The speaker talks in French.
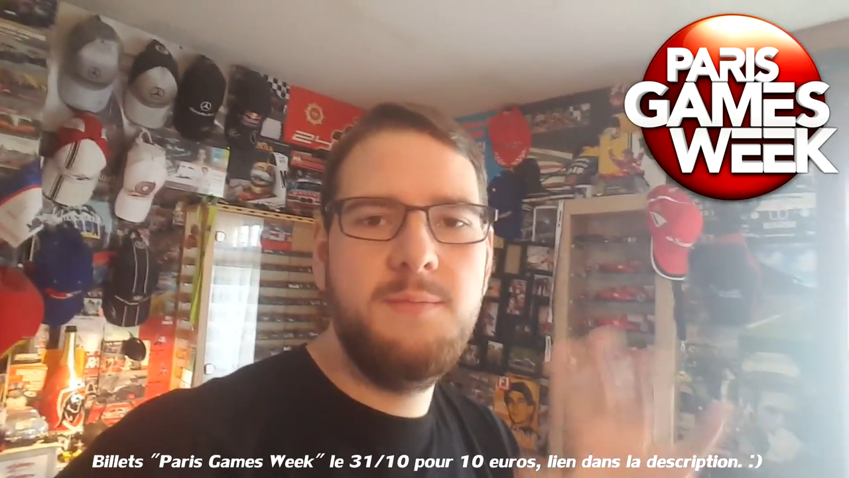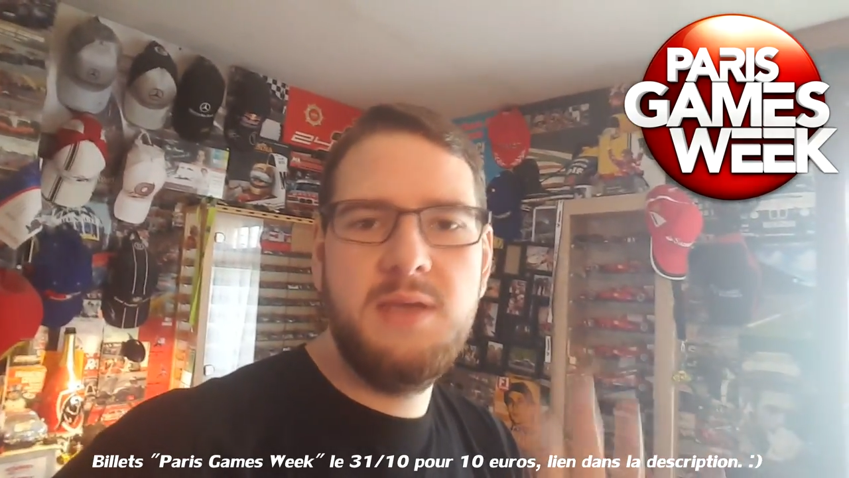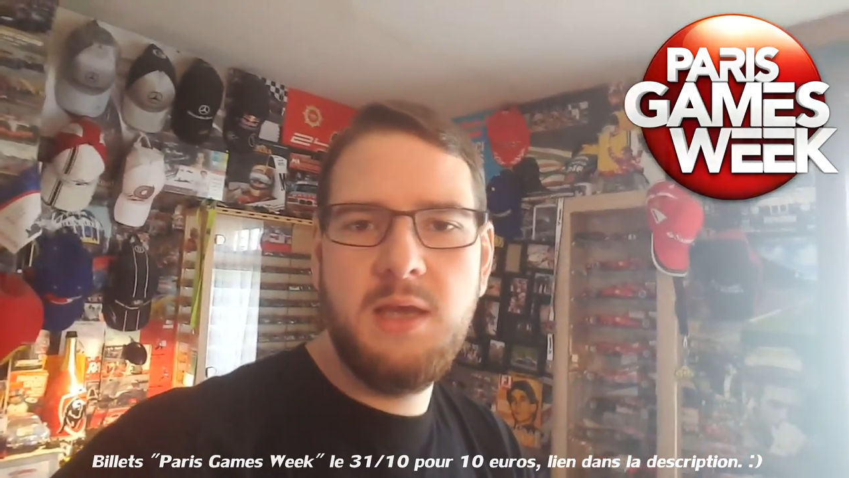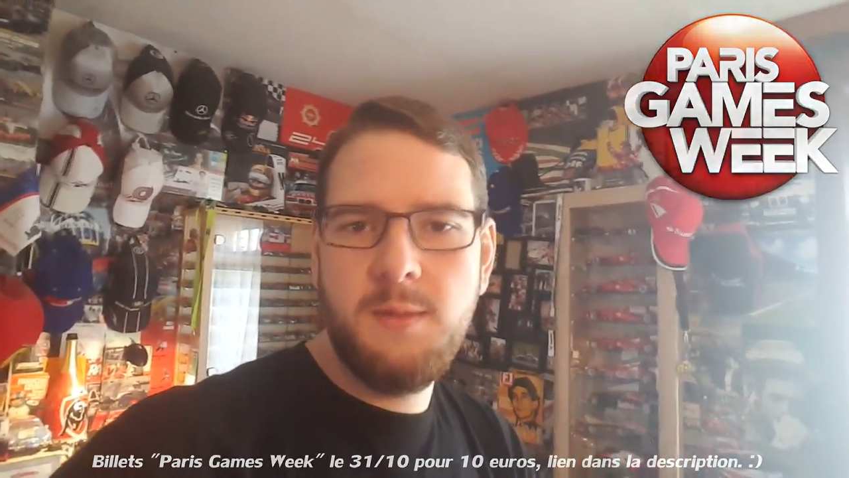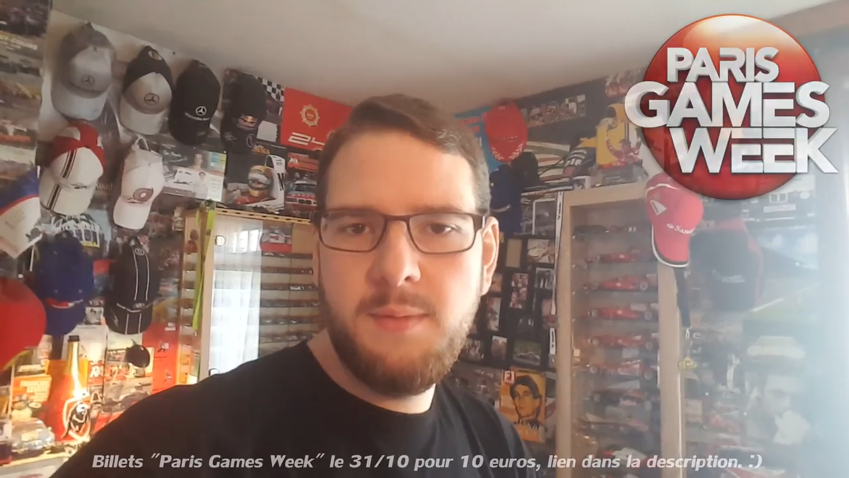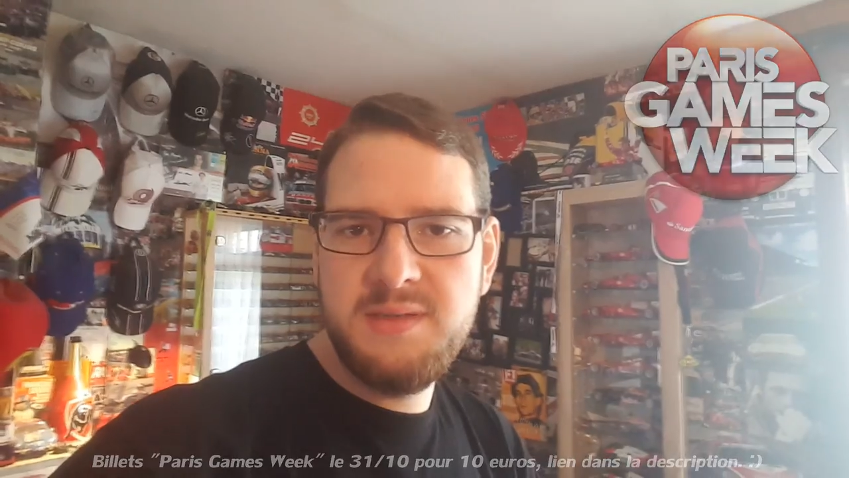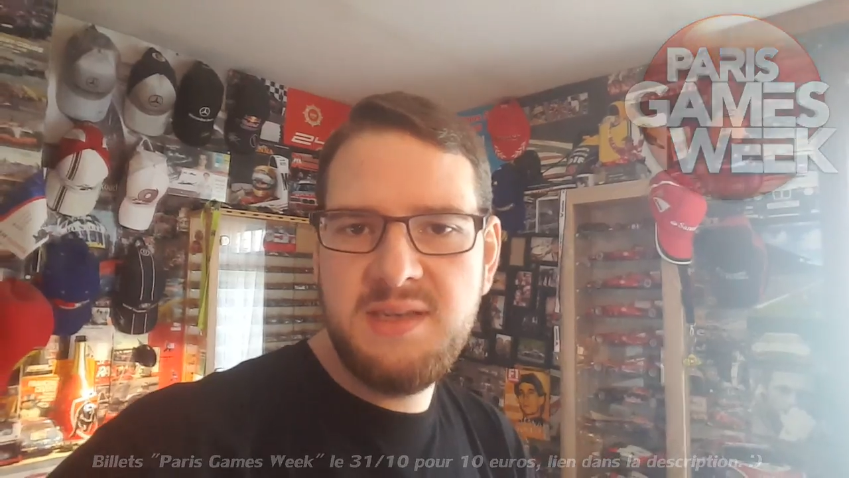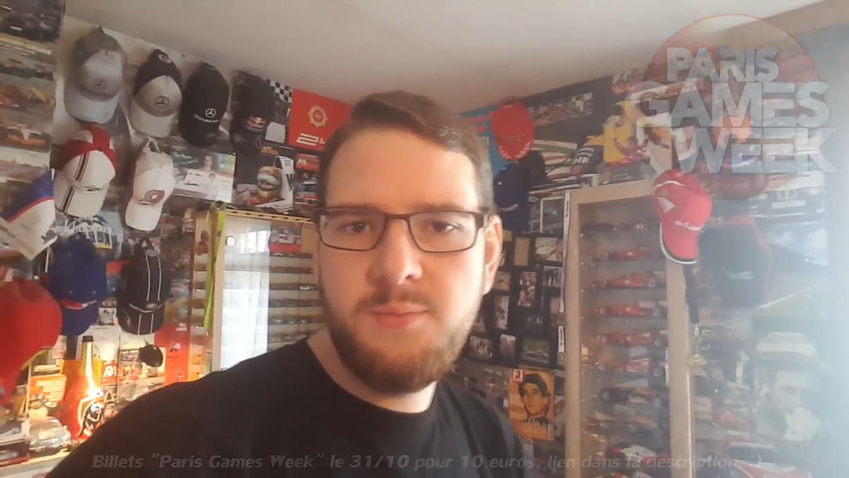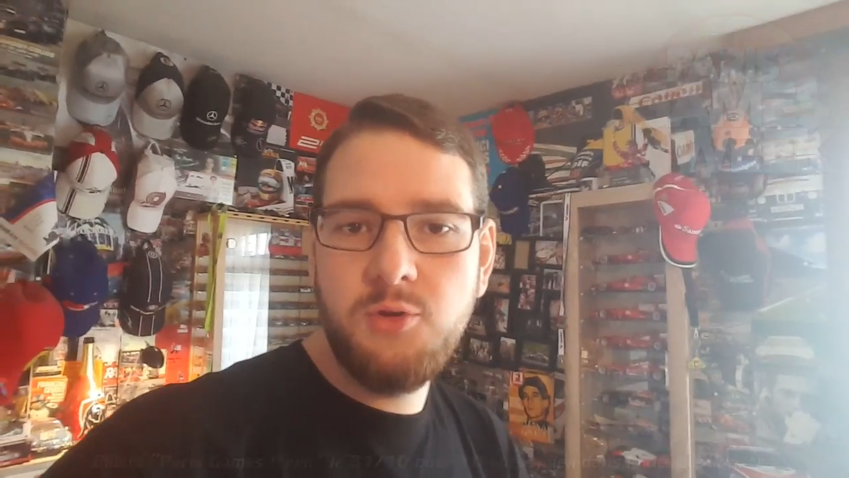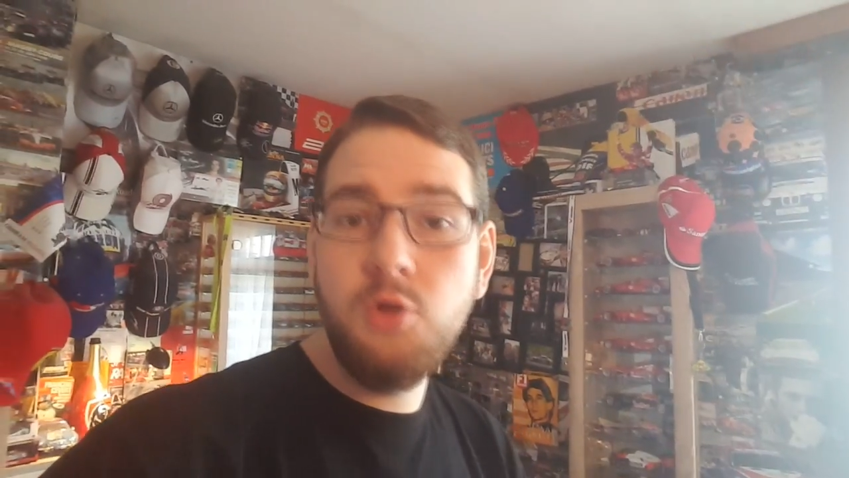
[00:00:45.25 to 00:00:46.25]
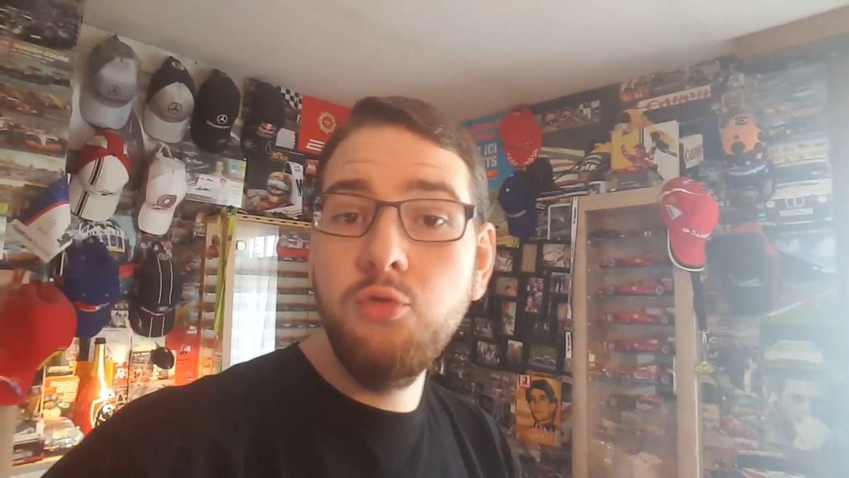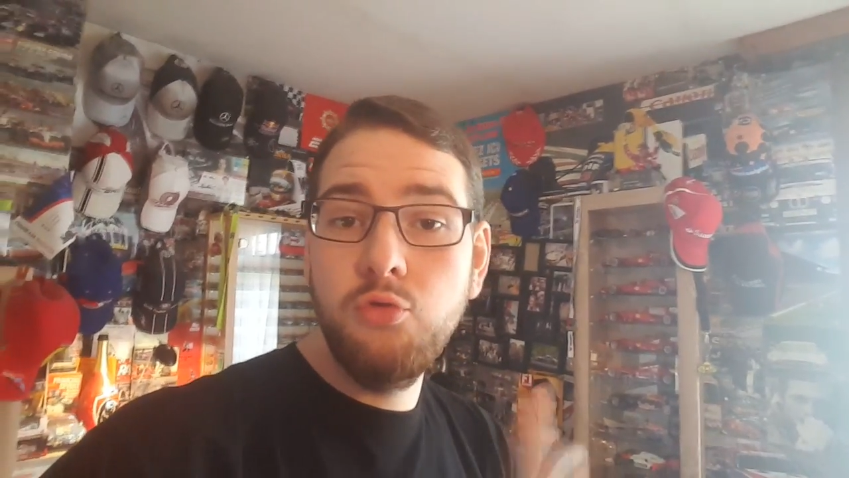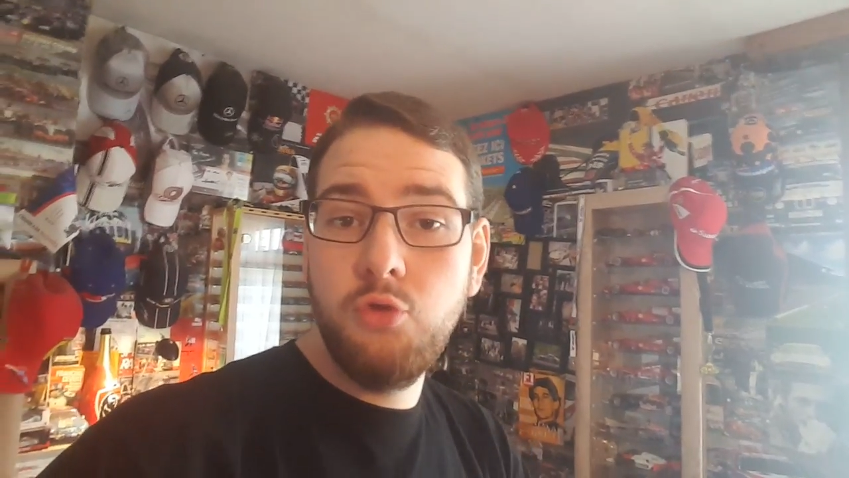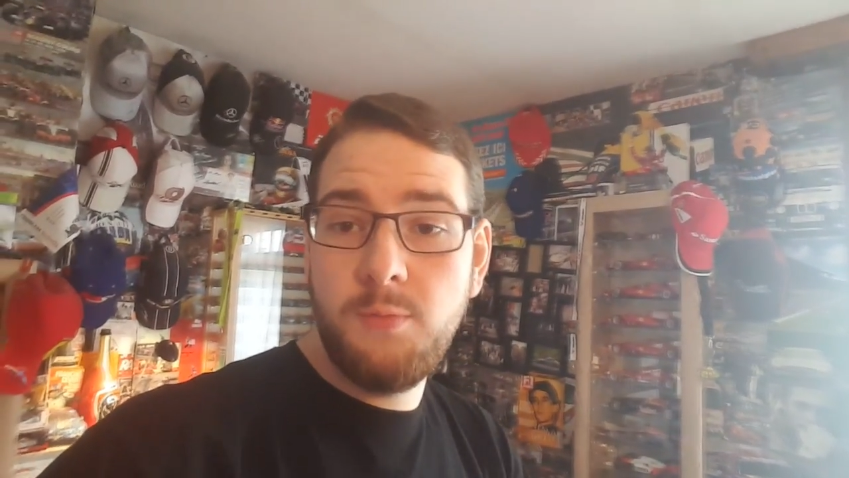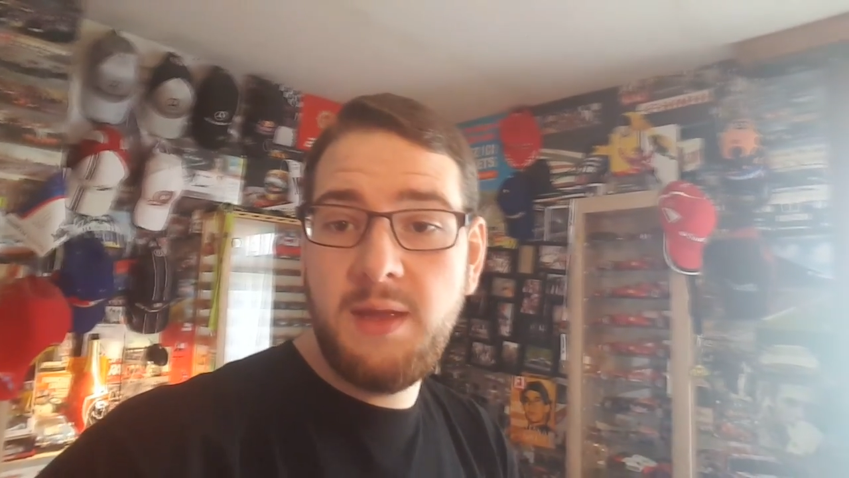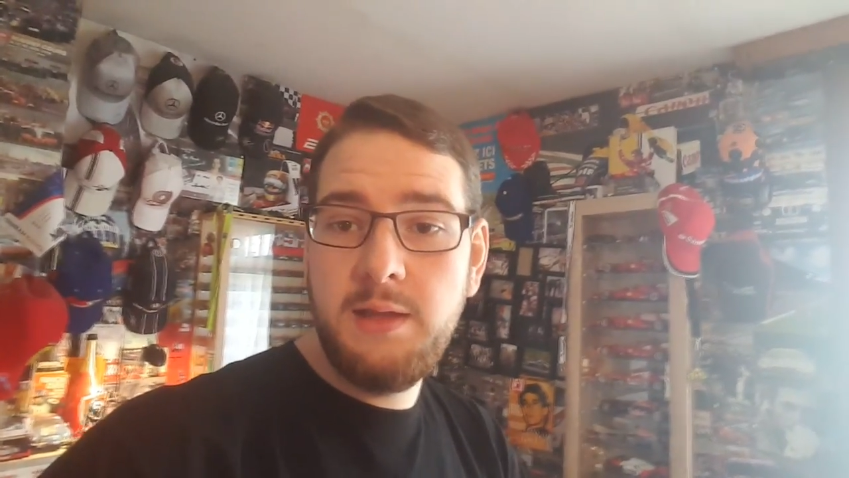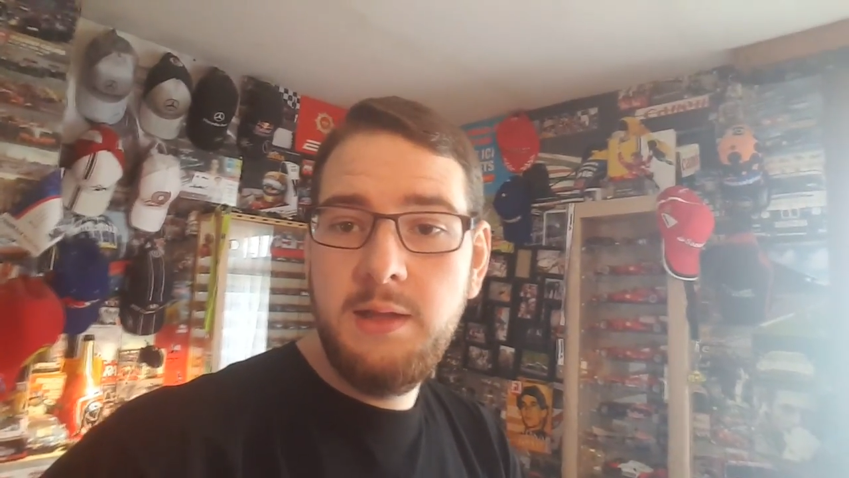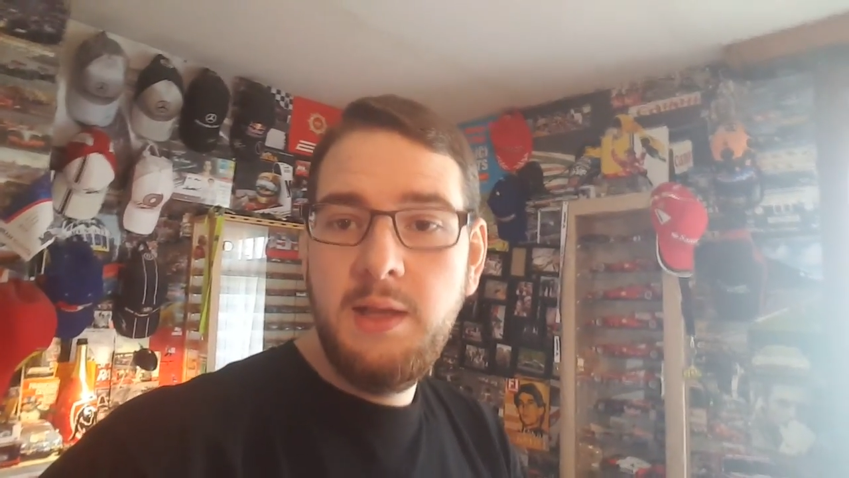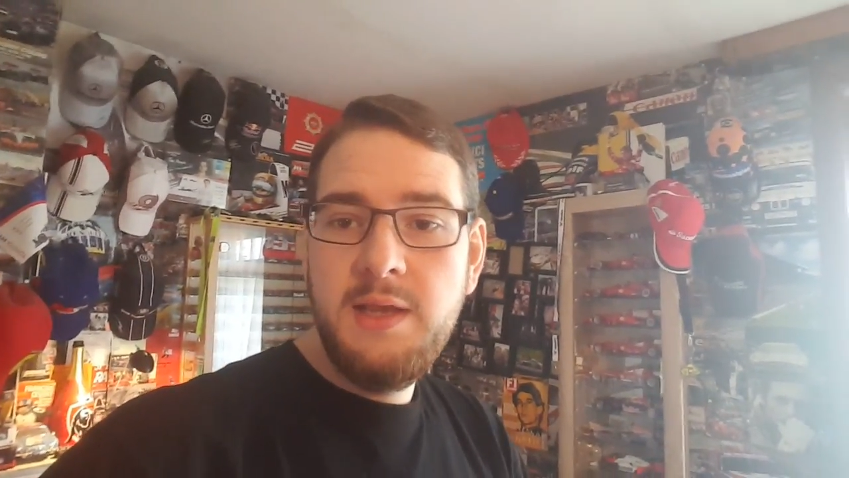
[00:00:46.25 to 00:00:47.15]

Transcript: mais qui est quand même assez importante, demain,